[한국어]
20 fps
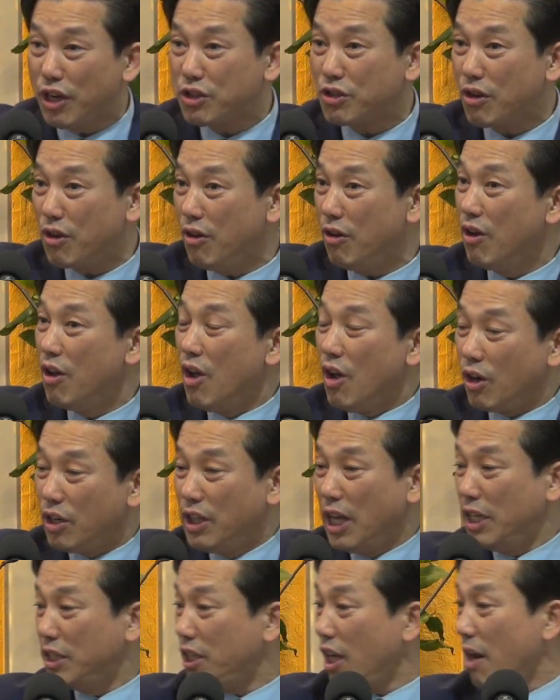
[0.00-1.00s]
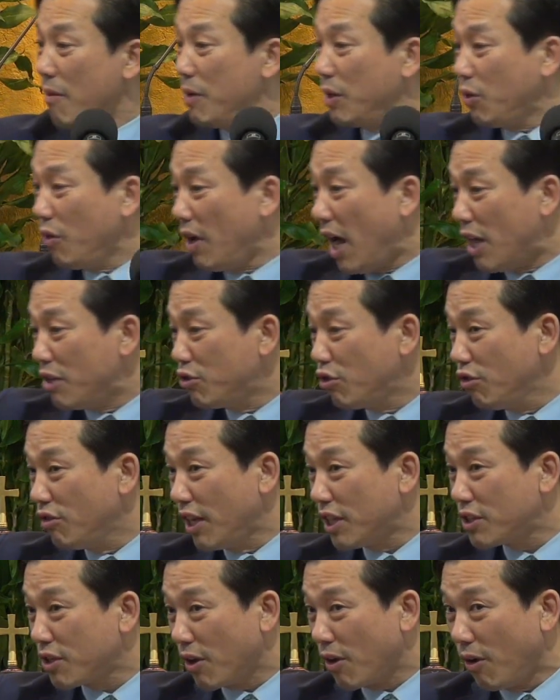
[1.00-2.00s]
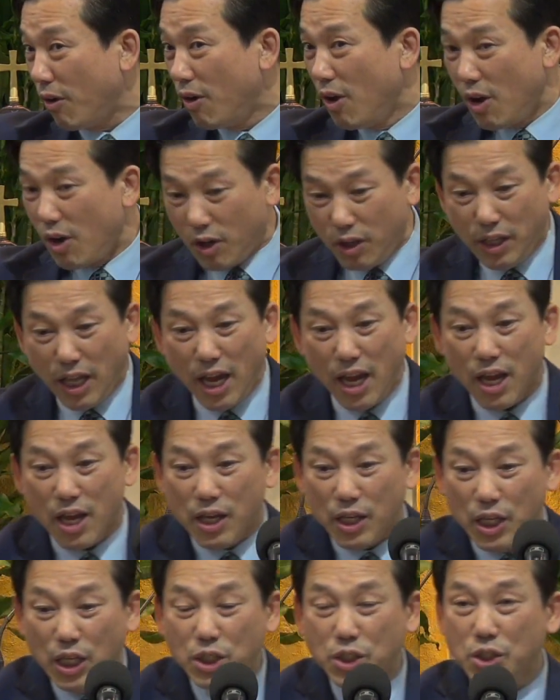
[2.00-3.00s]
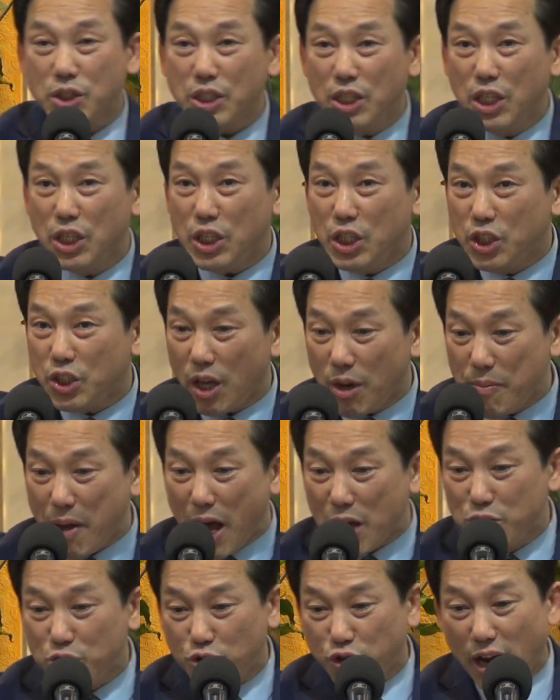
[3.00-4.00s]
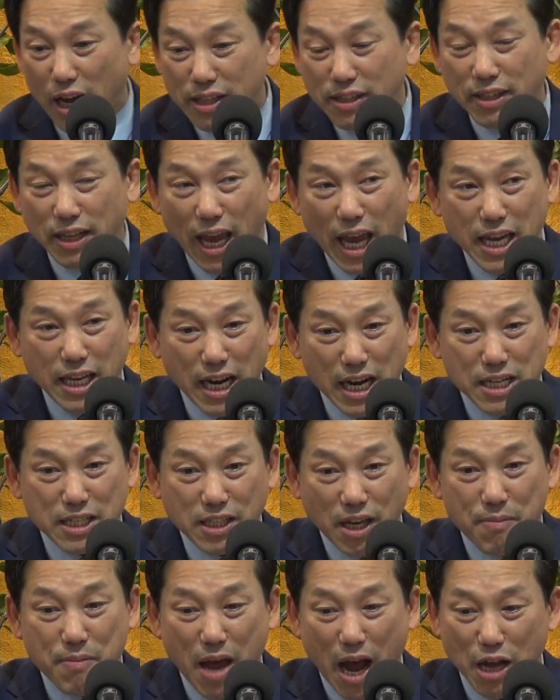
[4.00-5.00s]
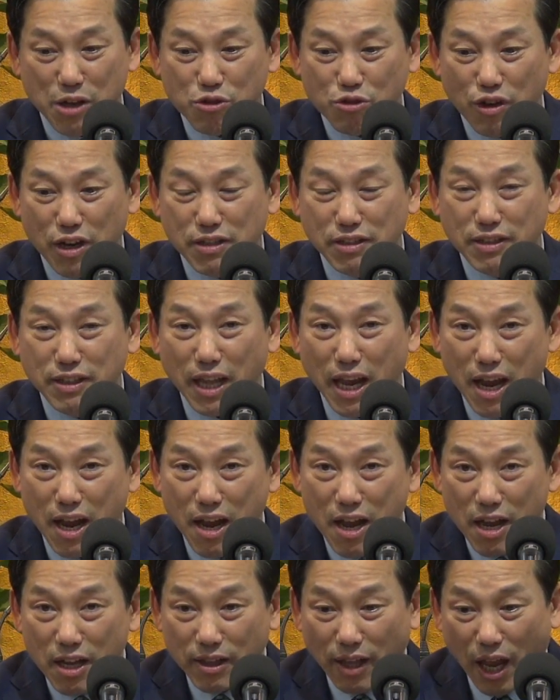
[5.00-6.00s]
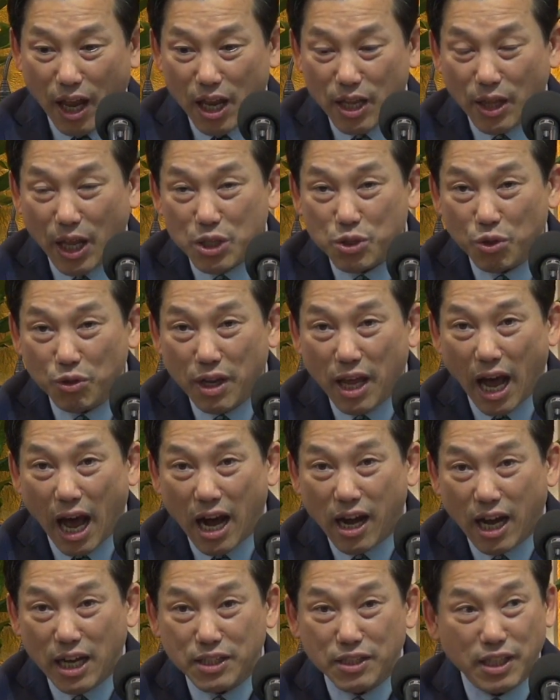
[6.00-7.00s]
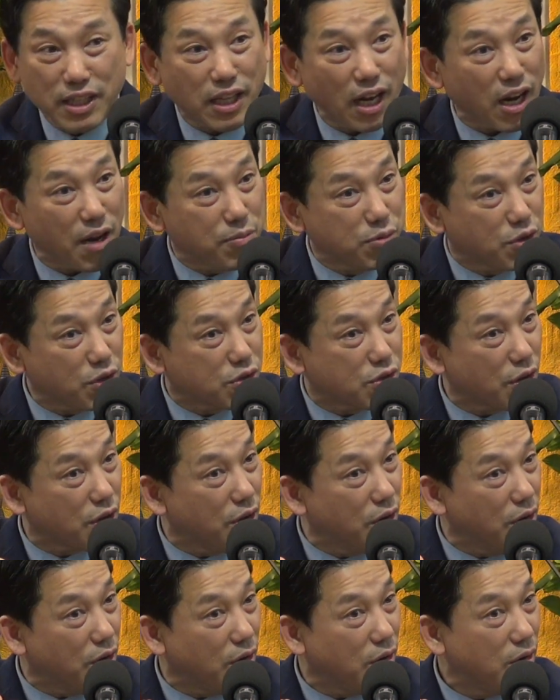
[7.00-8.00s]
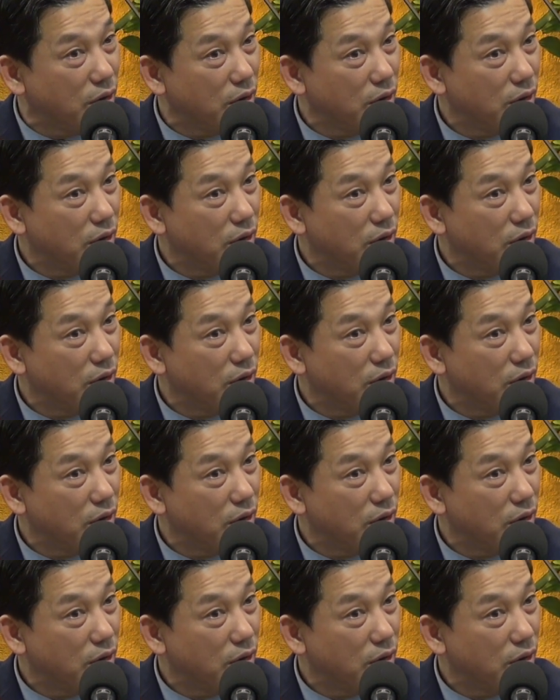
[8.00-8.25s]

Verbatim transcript: 했어요. 근데 이 사람이 또 안수를 했어요. 근데 이 사람이 안수한 A라는 사람이 안수했는데 내 손에 악한 영이 달라붙었어요.